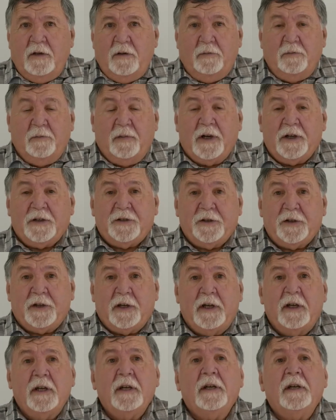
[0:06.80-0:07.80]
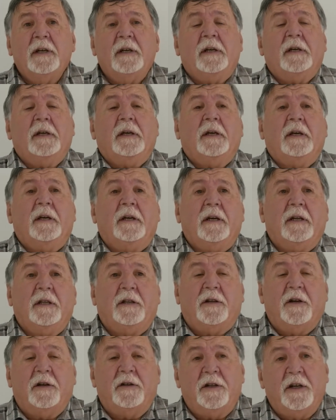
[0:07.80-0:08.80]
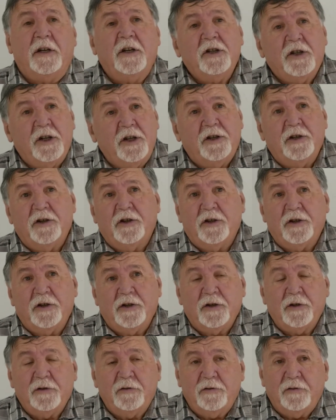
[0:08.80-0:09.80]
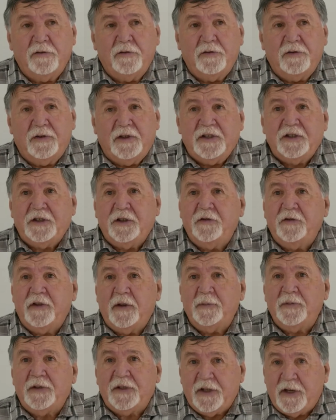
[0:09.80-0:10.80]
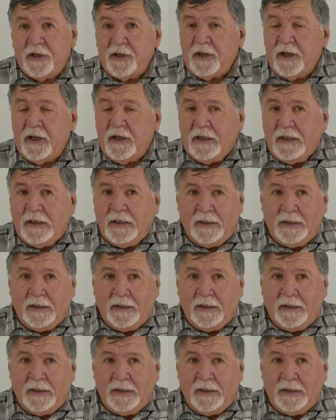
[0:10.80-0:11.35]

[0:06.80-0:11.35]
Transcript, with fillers: Marc Seguin est un ingénieur du 19e siècle.